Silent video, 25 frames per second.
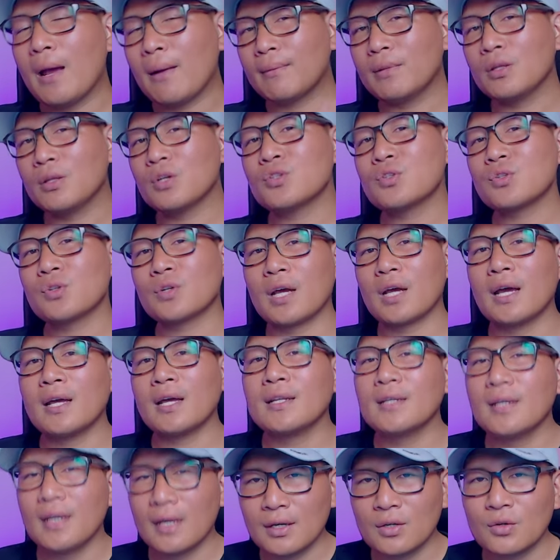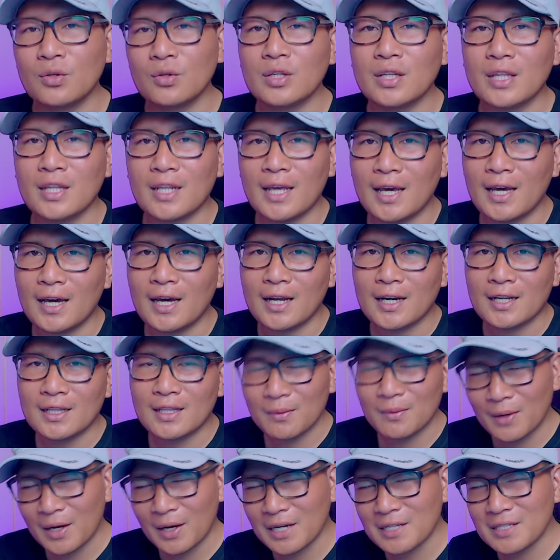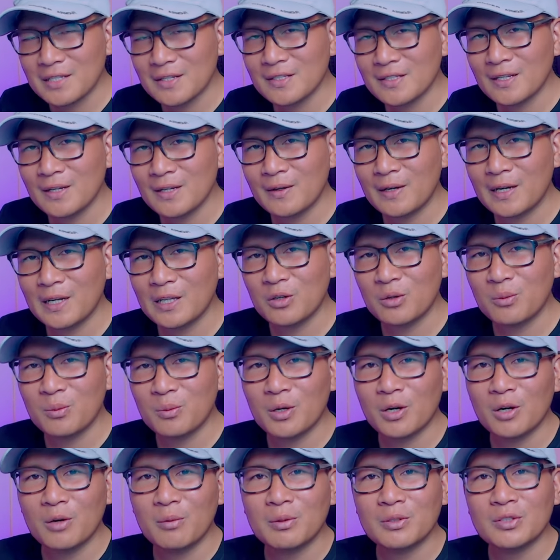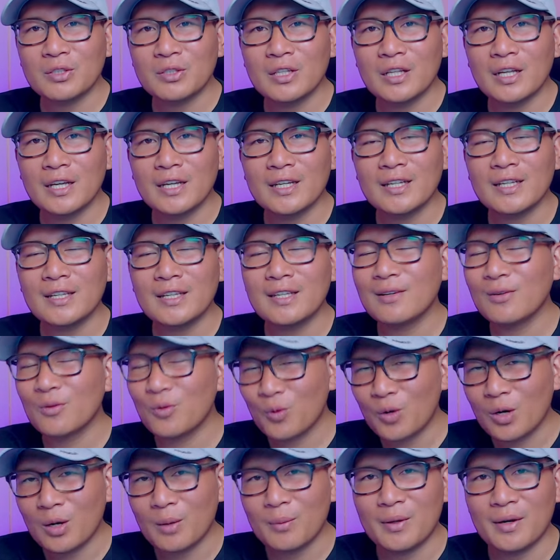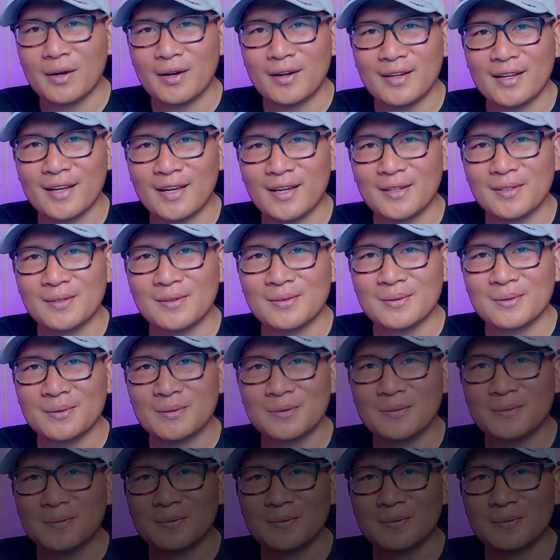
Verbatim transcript: Belusukan kuliner. Terima kasih. Assalamualaikum warahmatullahi wabarakatuh.